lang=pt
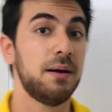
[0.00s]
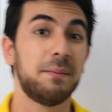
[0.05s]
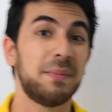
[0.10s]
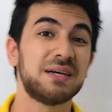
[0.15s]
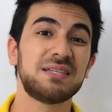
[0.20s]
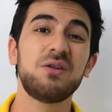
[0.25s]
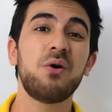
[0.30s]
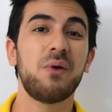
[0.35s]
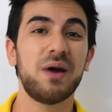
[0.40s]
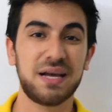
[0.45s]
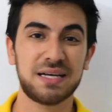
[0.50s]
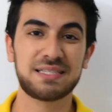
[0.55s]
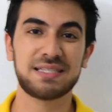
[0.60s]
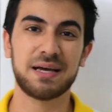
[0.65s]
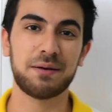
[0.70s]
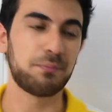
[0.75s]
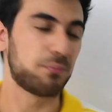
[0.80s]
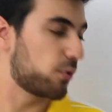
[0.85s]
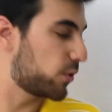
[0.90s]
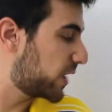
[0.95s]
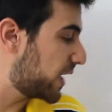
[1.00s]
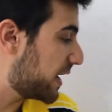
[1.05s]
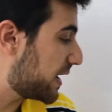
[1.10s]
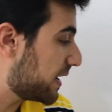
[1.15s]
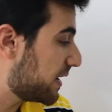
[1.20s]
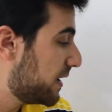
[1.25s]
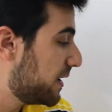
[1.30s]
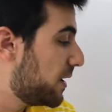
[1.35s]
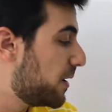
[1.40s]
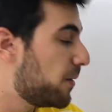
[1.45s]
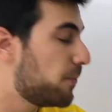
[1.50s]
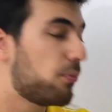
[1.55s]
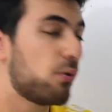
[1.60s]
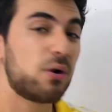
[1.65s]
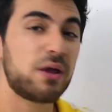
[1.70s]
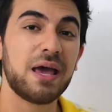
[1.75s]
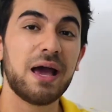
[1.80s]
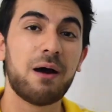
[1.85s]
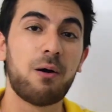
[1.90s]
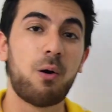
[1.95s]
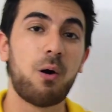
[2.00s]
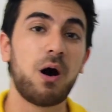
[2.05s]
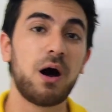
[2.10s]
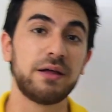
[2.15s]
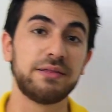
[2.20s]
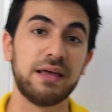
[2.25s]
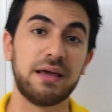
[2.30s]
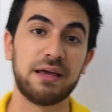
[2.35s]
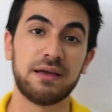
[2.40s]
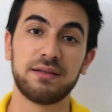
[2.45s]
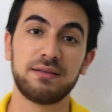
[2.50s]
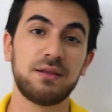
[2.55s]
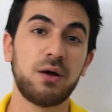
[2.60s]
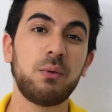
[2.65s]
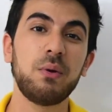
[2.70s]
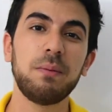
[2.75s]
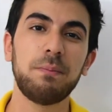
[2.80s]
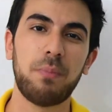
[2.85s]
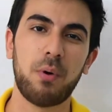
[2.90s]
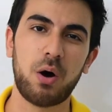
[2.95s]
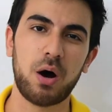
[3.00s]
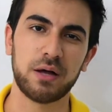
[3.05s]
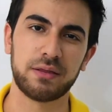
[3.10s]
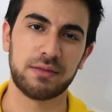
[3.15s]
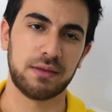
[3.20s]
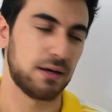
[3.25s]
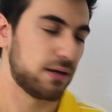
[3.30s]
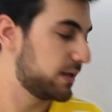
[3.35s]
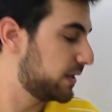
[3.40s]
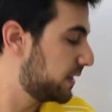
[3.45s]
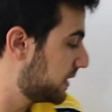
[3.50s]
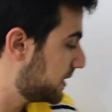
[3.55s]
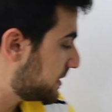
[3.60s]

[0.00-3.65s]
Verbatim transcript: Mas não é, sabe por quê? Porque a ordem não importa.